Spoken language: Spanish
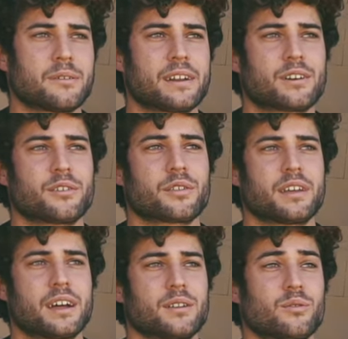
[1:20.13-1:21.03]
te van a
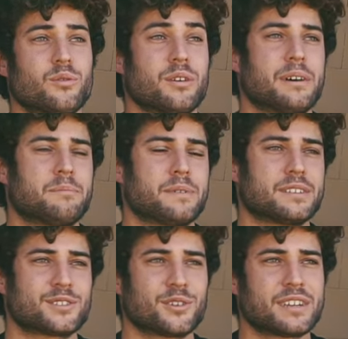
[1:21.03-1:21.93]
conocer a nuevas
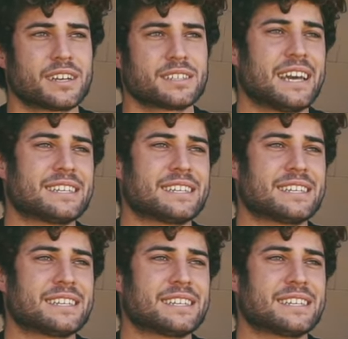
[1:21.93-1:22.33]
personas,